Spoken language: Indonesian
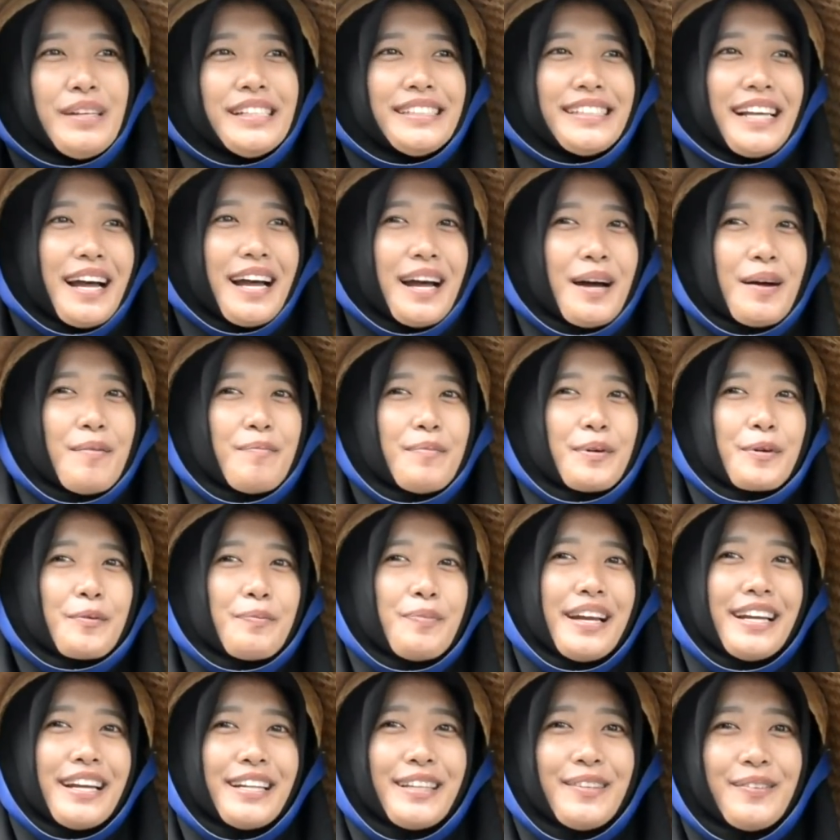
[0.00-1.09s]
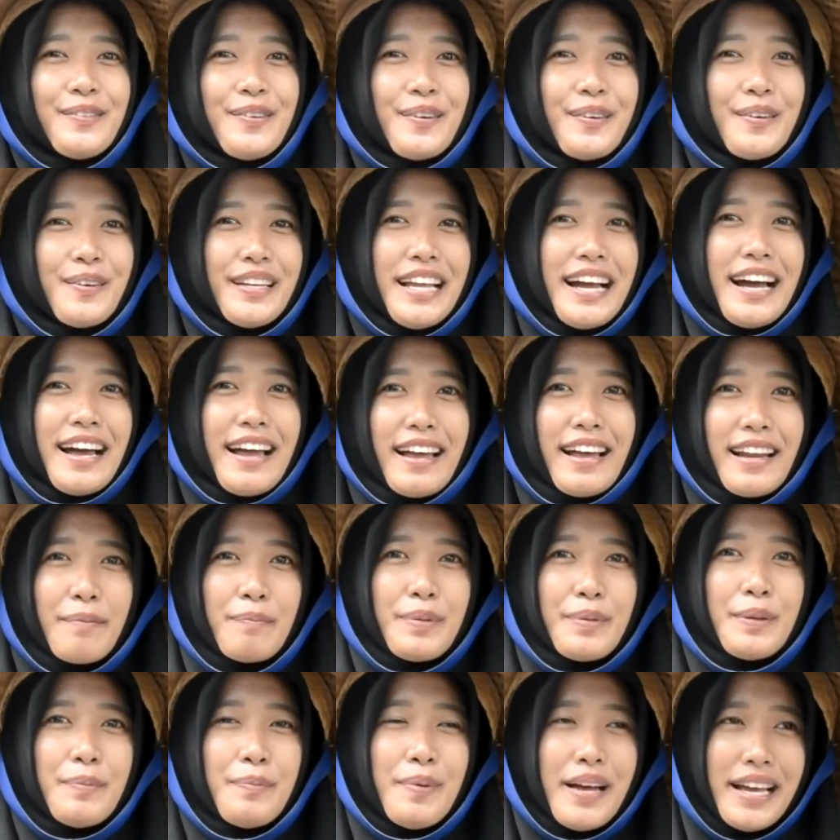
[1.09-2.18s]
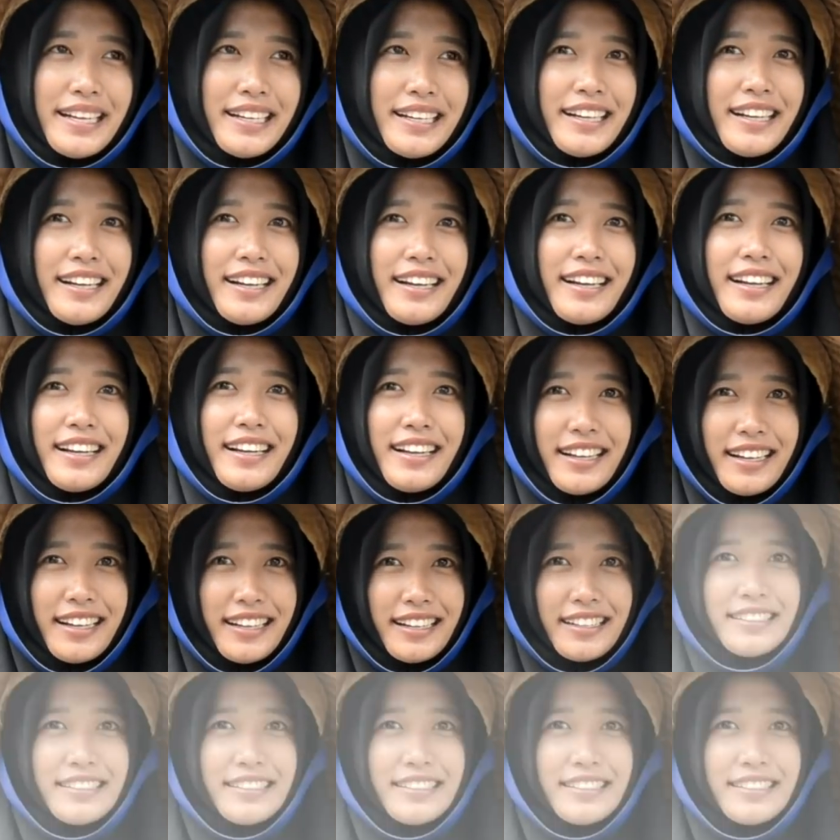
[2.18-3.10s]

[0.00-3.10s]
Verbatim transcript: bisa merubah itu oh, yang lebih baik. Hmm.